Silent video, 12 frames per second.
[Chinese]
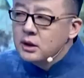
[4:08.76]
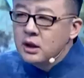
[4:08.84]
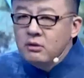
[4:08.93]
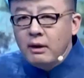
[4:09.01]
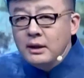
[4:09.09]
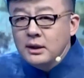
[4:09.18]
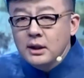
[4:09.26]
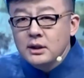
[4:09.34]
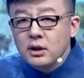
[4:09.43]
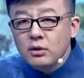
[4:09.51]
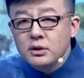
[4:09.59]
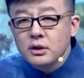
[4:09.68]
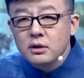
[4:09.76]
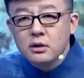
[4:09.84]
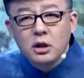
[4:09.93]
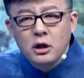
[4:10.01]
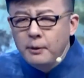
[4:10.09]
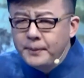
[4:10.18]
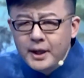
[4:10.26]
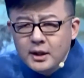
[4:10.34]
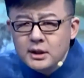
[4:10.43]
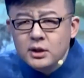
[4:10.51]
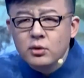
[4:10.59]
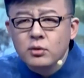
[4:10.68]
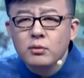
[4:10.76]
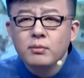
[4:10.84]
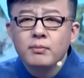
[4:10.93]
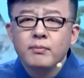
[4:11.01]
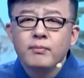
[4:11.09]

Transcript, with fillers: 听完这个消息特别激动，